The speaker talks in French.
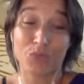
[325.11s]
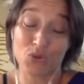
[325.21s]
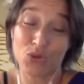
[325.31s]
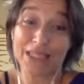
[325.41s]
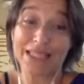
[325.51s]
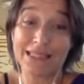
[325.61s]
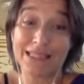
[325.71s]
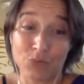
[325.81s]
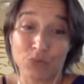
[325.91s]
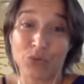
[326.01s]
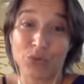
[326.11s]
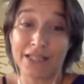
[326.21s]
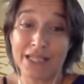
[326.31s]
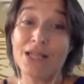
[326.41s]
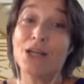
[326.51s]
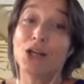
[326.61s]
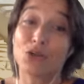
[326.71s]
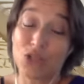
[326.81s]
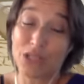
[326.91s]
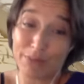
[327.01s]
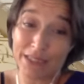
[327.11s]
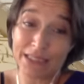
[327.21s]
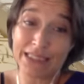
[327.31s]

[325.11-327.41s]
que j'ai quitté mon travail, que je l'ai bien